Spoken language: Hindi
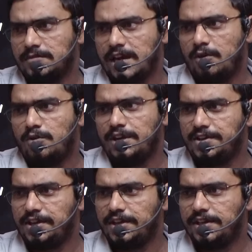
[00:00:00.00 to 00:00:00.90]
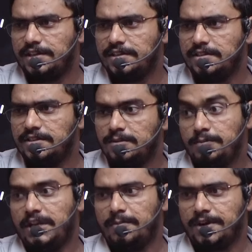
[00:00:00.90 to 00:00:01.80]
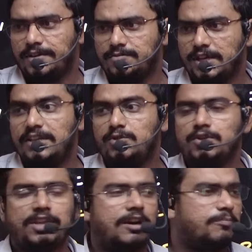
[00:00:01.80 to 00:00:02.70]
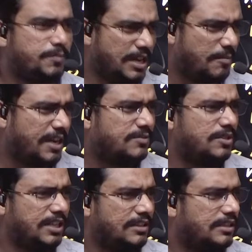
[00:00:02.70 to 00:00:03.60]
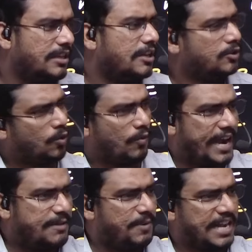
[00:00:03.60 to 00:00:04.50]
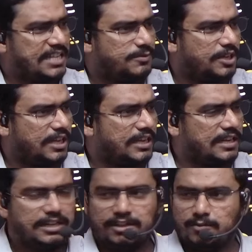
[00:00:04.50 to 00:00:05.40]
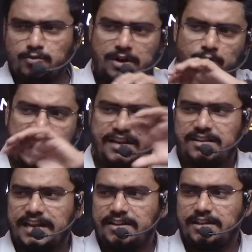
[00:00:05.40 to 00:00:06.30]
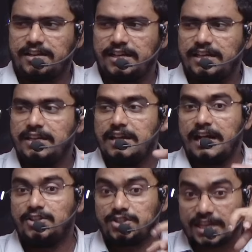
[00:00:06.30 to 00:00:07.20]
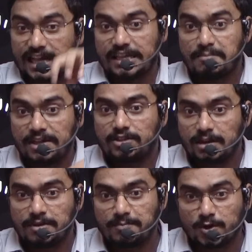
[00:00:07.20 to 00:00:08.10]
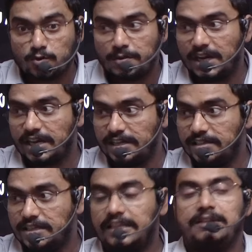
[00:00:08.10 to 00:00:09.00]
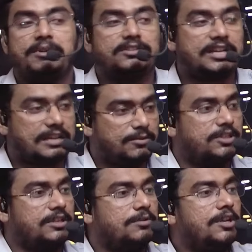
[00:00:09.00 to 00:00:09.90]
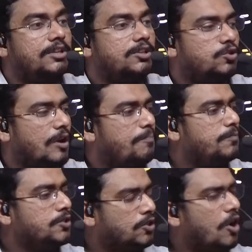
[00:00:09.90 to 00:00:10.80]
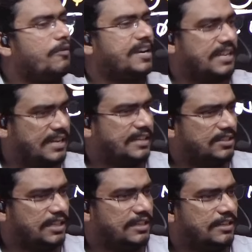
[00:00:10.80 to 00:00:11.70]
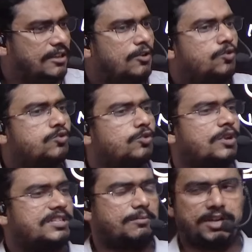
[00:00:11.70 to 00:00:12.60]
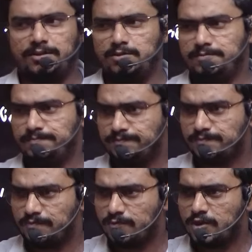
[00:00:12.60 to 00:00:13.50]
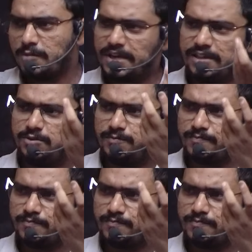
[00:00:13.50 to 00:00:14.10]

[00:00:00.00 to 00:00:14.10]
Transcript: आंखों के लिए ठीक रहेगा पीला प्रकाश लेकिन चूंकि अब पीला प्रकाश नहीं आता है तो व्हाइट प्रकाश भी रहेगा पूरा व्हाइट लाइट अगर है ज्यादा मात्रा में अपने रूम में लगाइए ज्यादा मात्रा का मतलब जो आप नौ वाट का लगाते हैं ना उसको थोड़ा सा बढ़ा दो बढ़ा दो